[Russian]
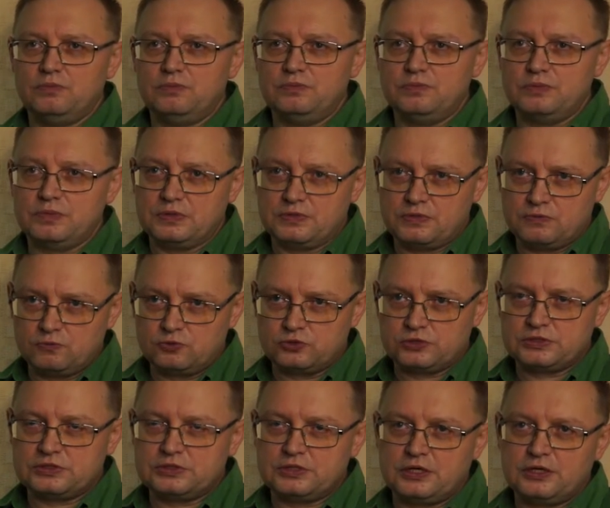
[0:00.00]
э,
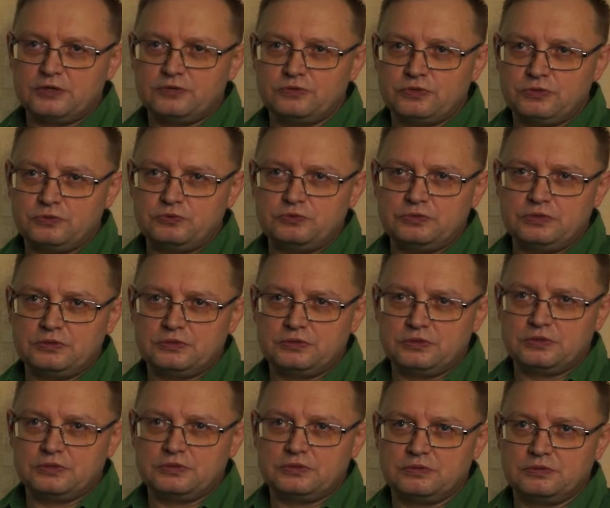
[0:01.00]
уже знают и любят
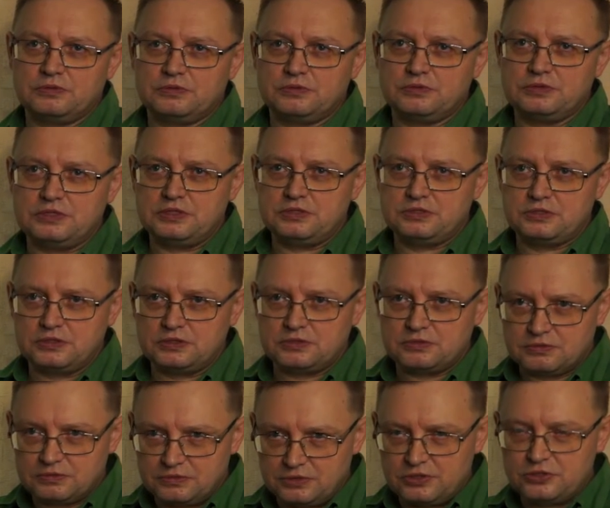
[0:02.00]
э, дети
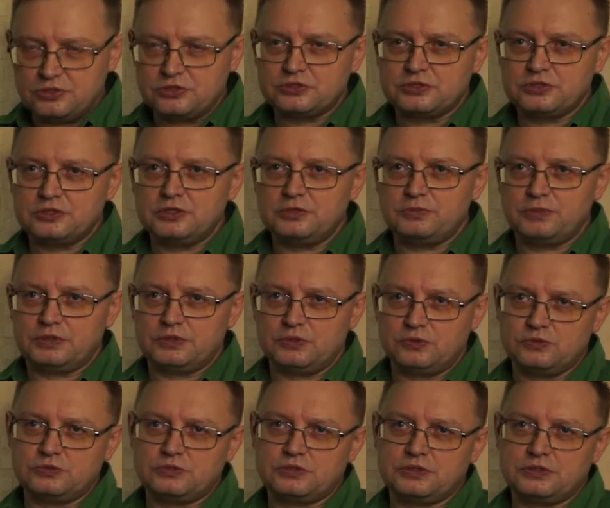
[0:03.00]
нынешние или
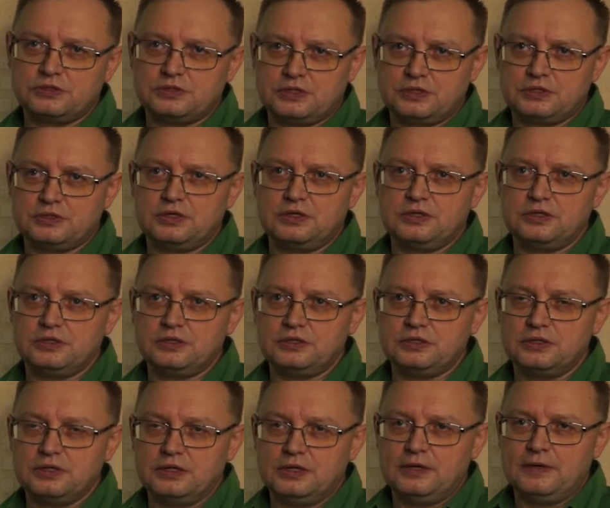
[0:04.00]
подростки и так далее.
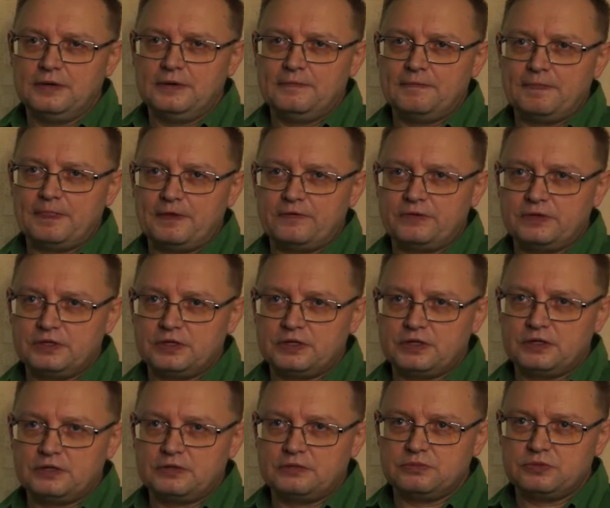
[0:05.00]
И
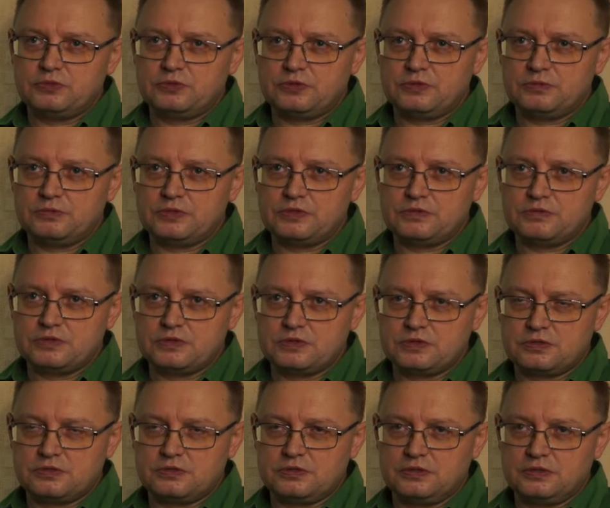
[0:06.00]
наверняка многим
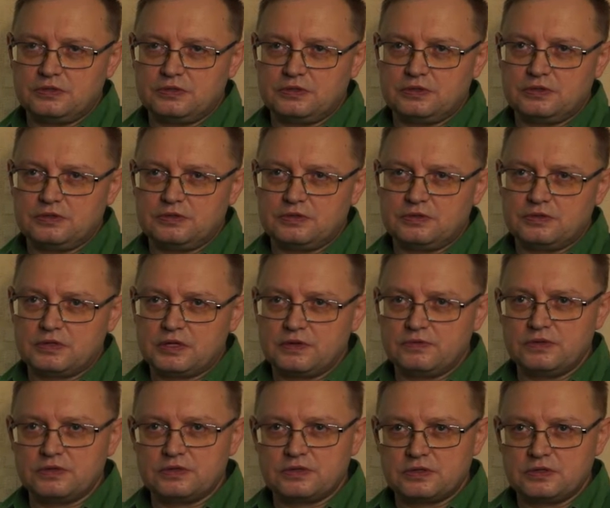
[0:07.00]
известен
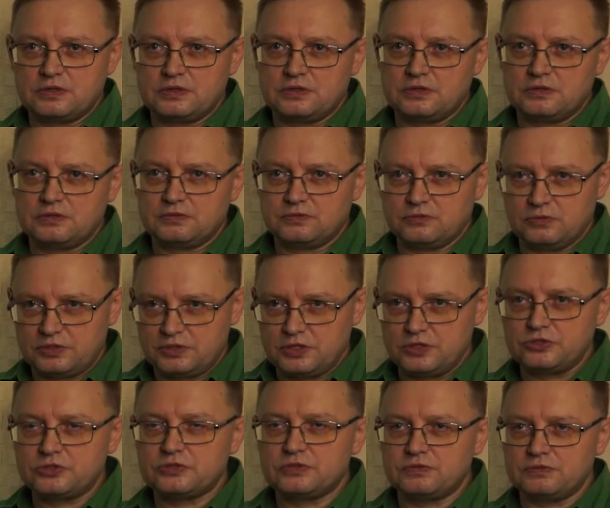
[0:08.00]
советский, ну,
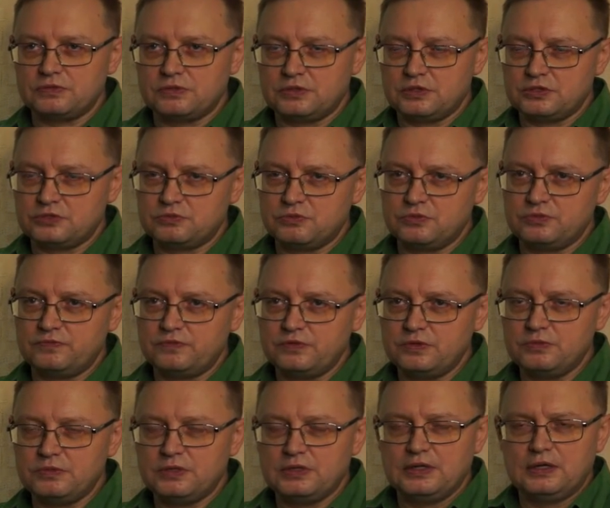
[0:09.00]
отечественный наш
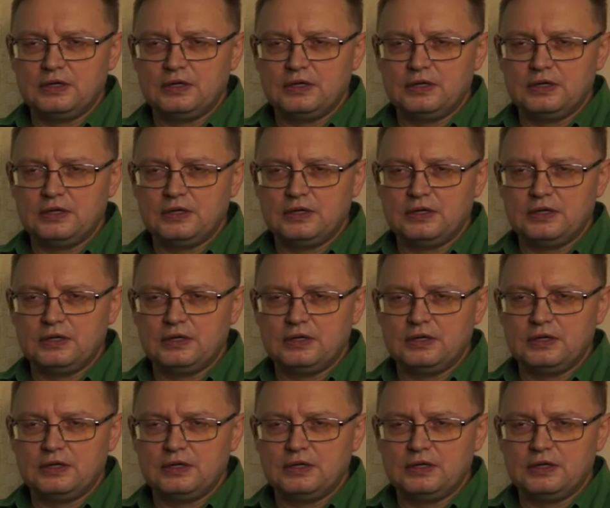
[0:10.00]
мультфильм,